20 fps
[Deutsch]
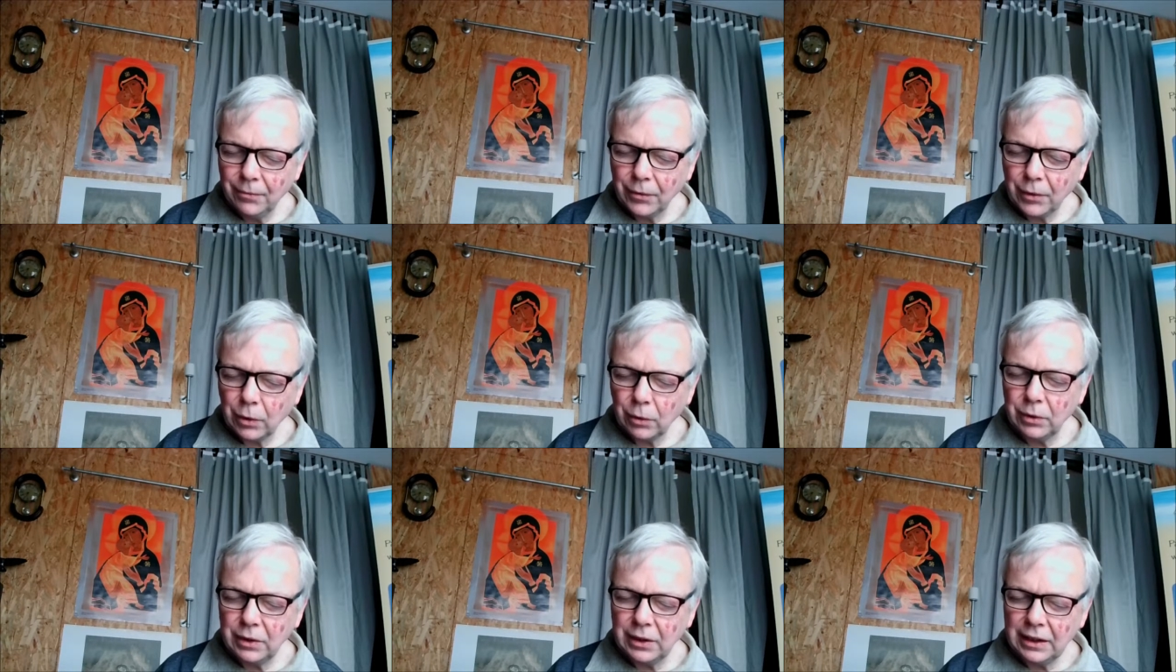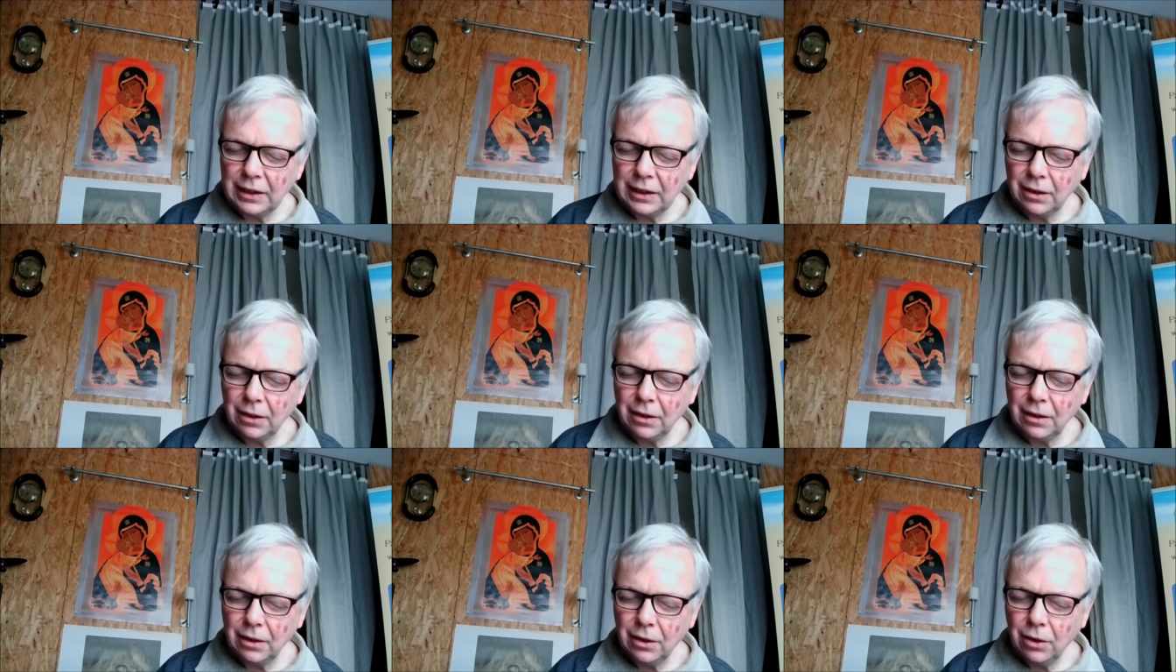und
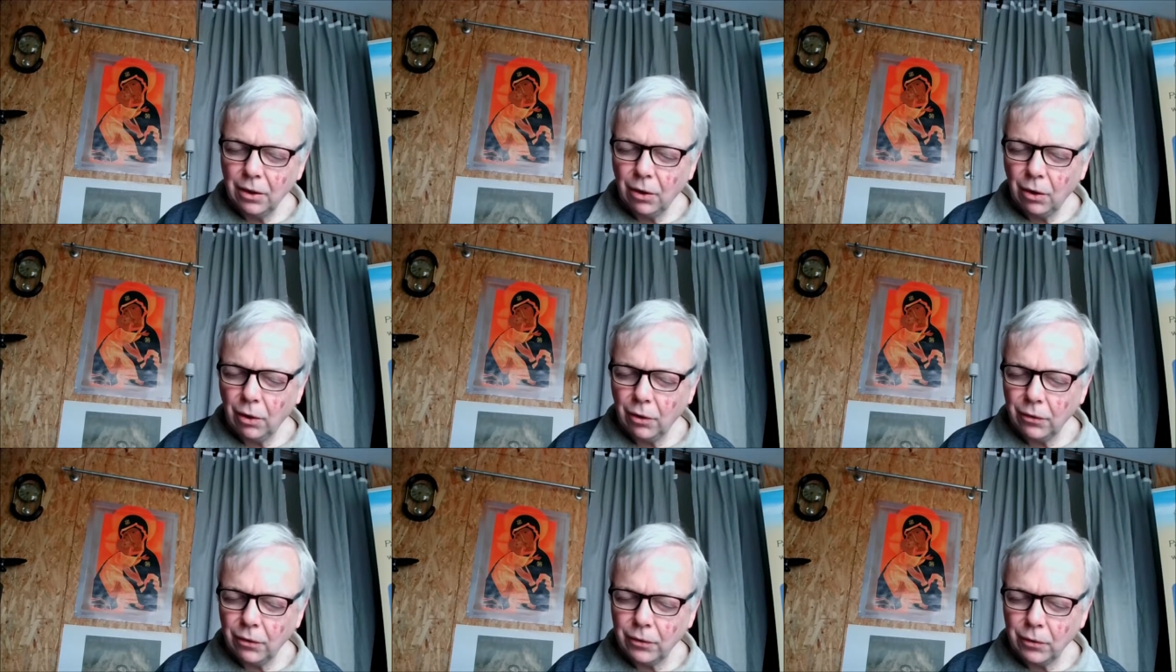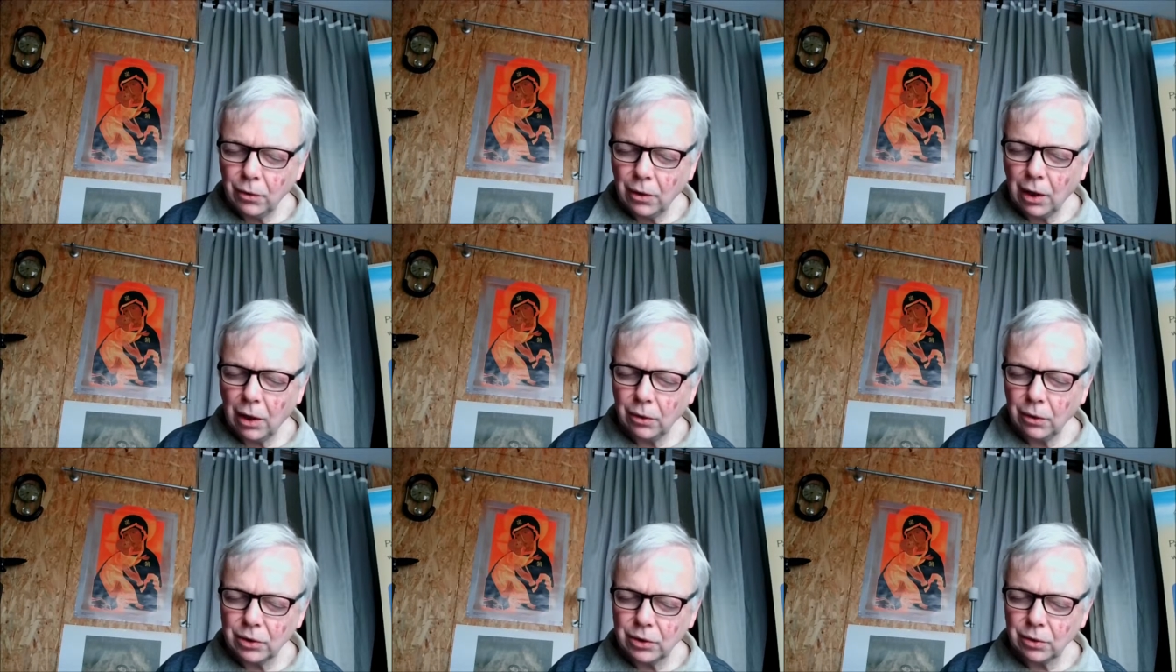ihrer Hoffnung
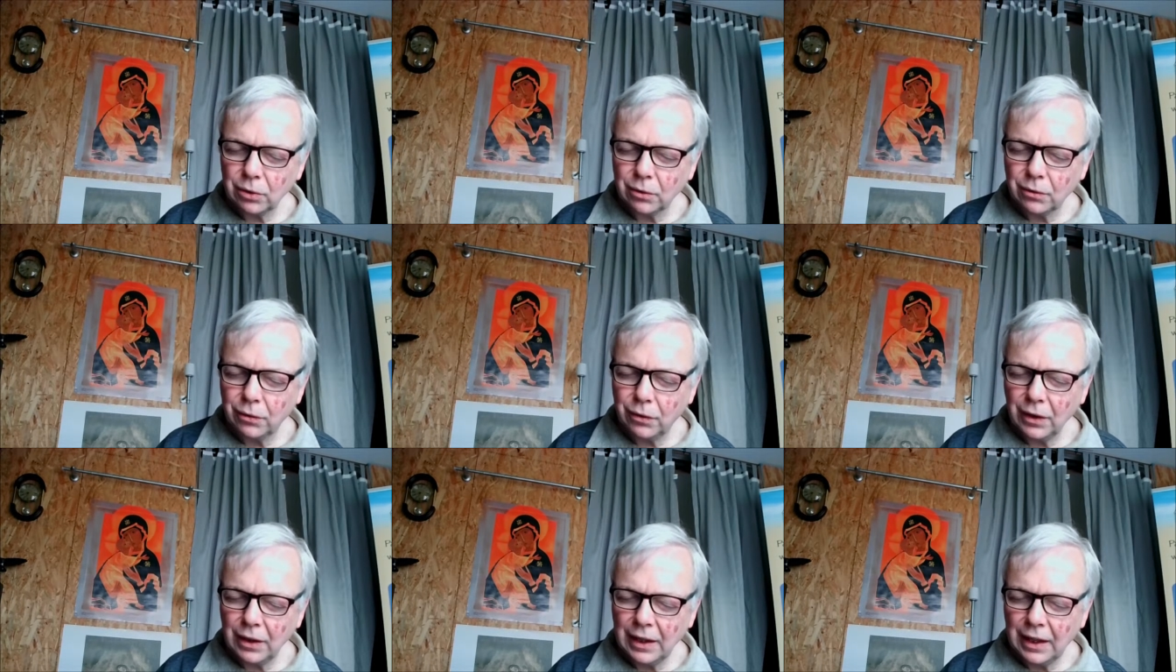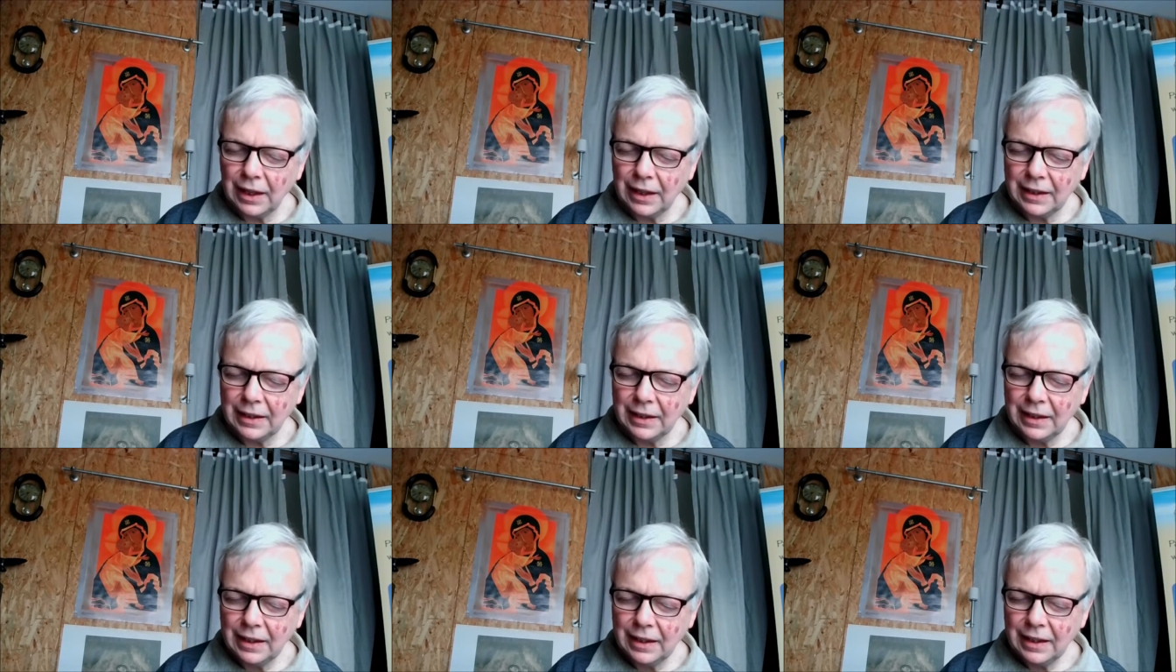Ausdruck
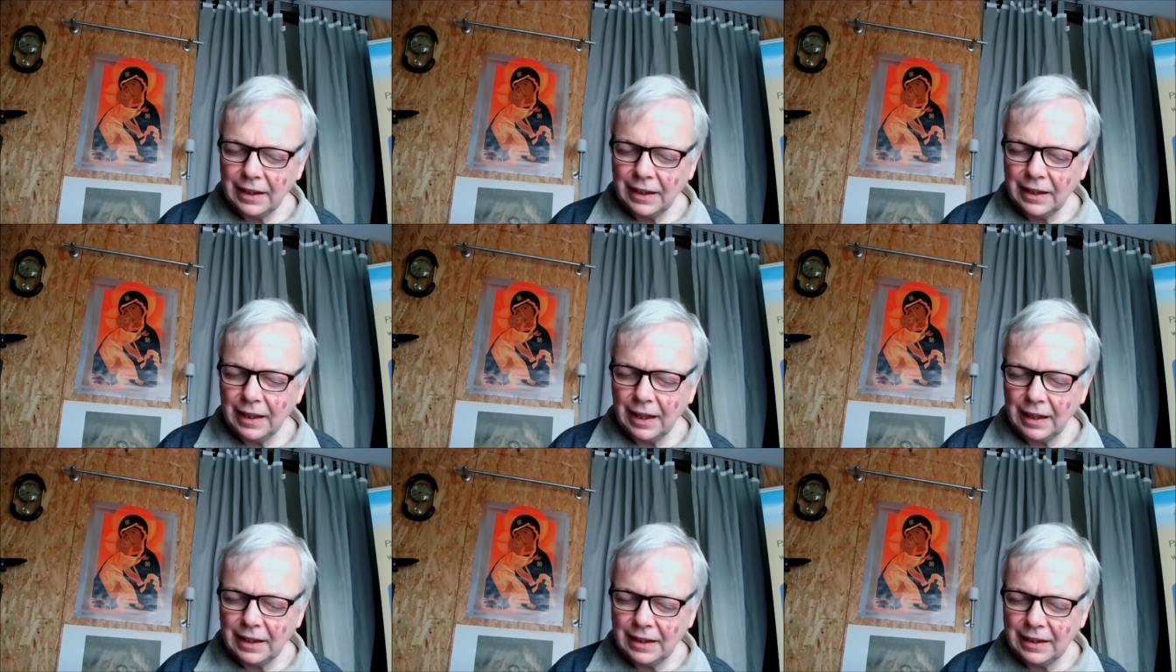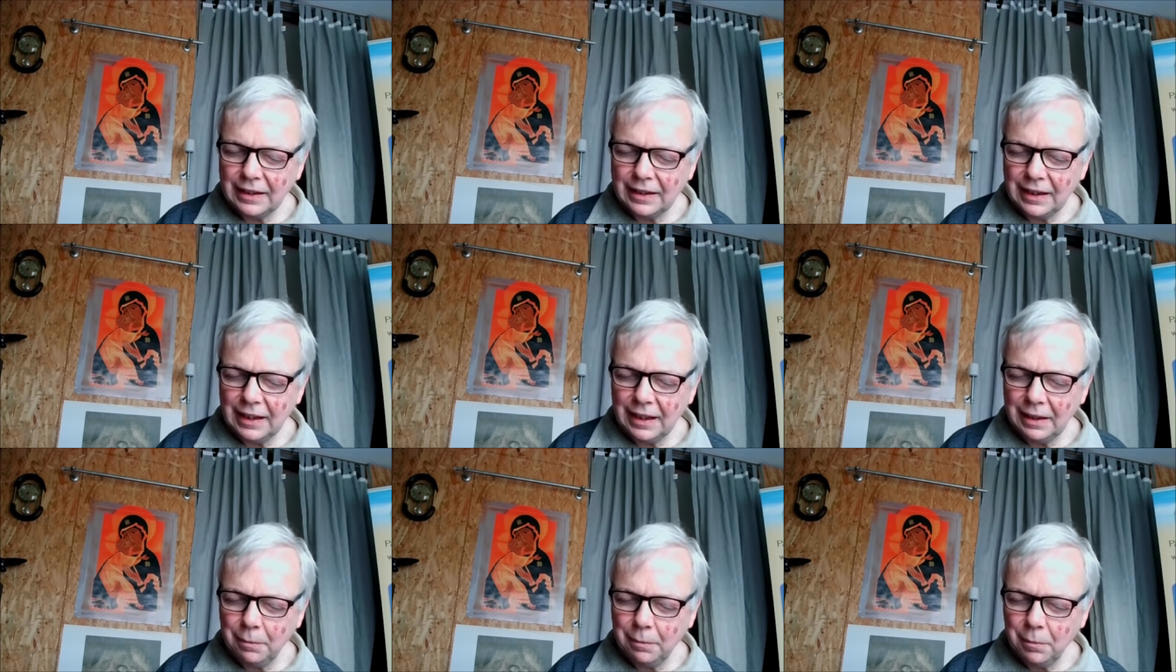verleihen in
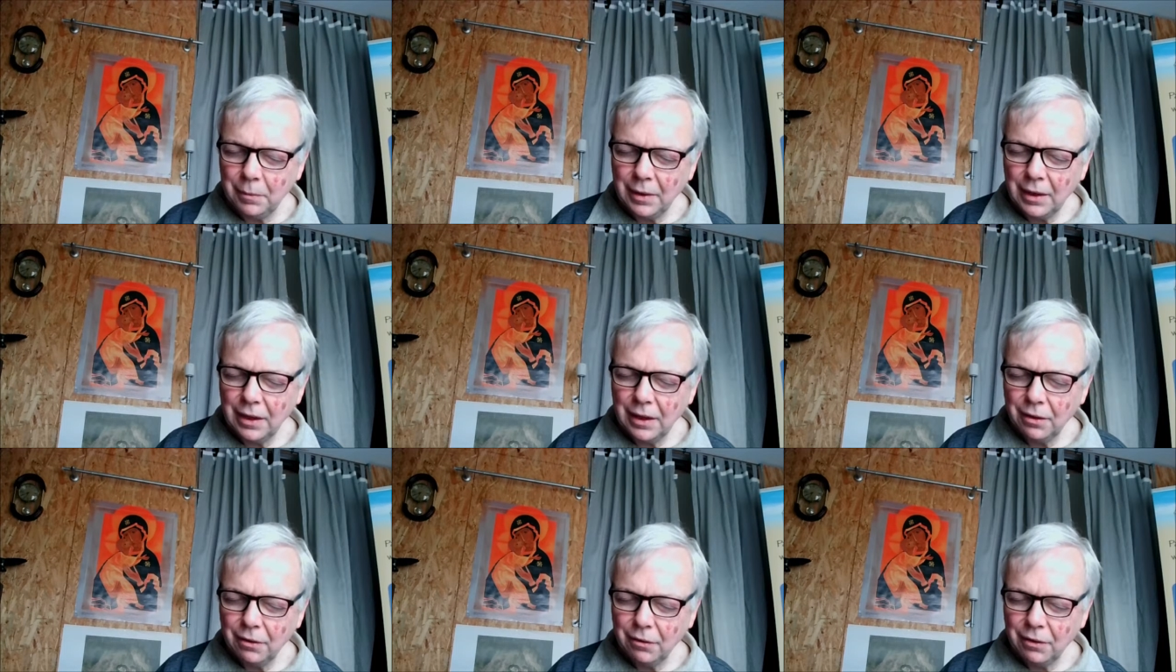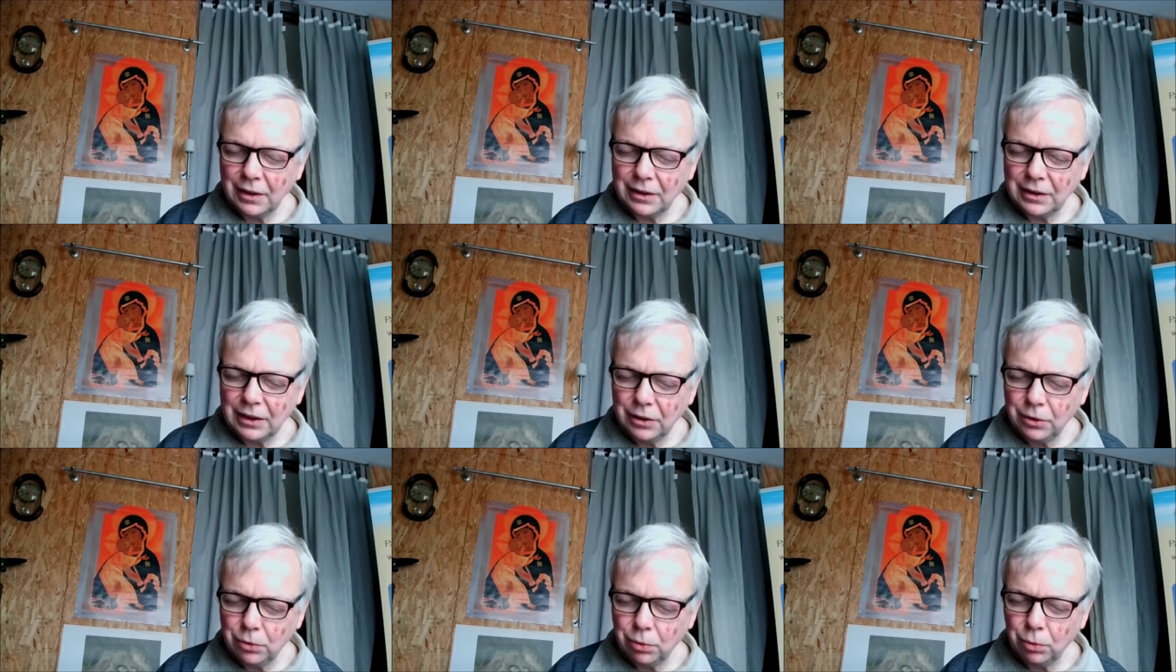alledem,
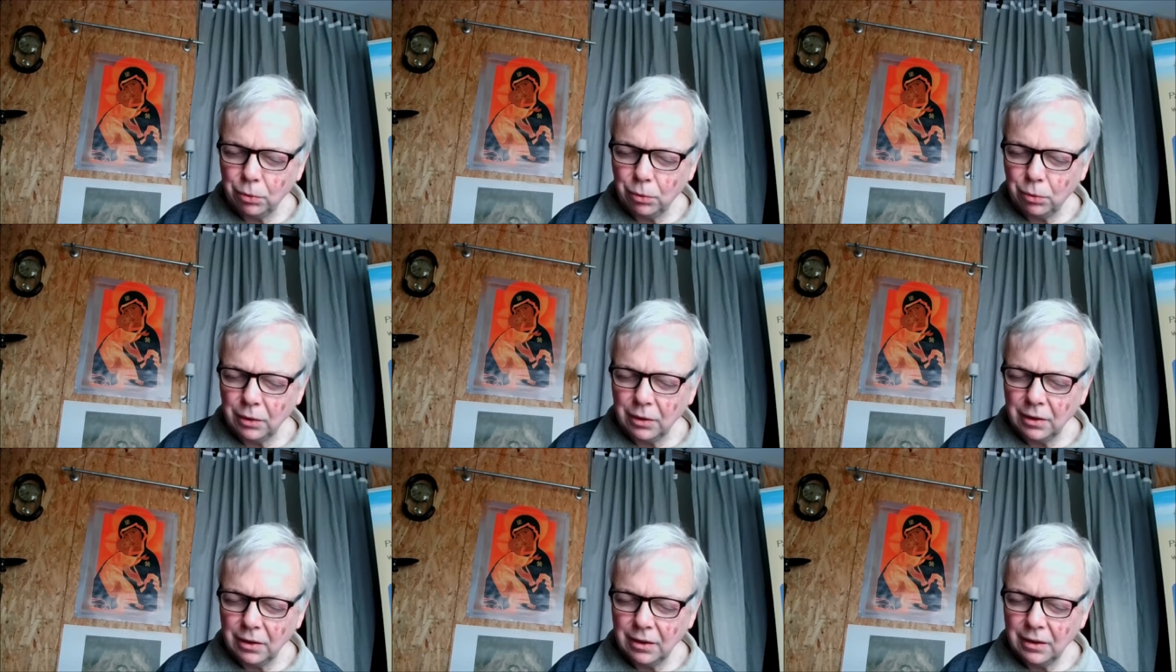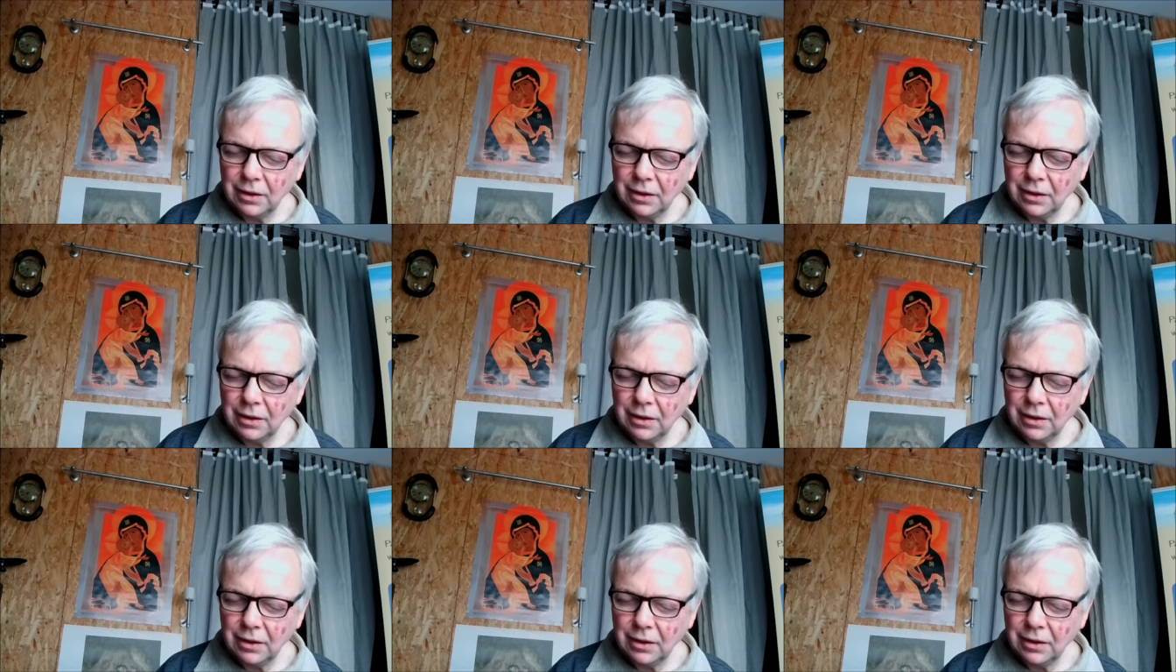was sie tun.